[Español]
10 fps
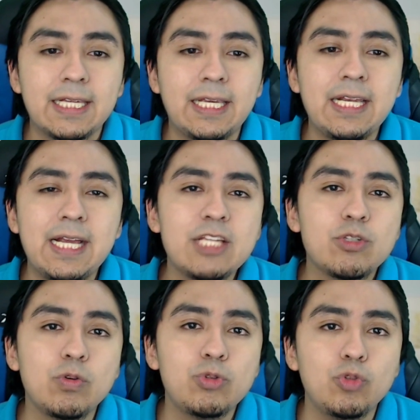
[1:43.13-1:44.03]
¿qué
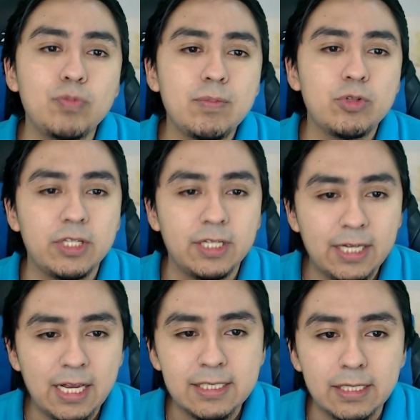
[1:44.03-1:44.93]
gas consumimos en
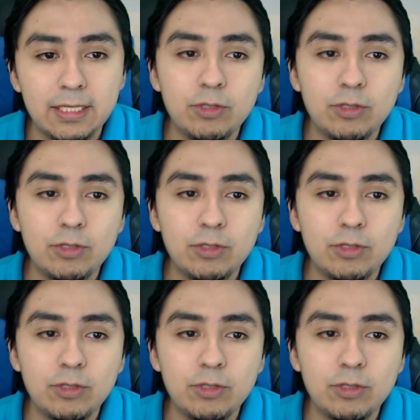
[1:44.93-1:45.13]
casa?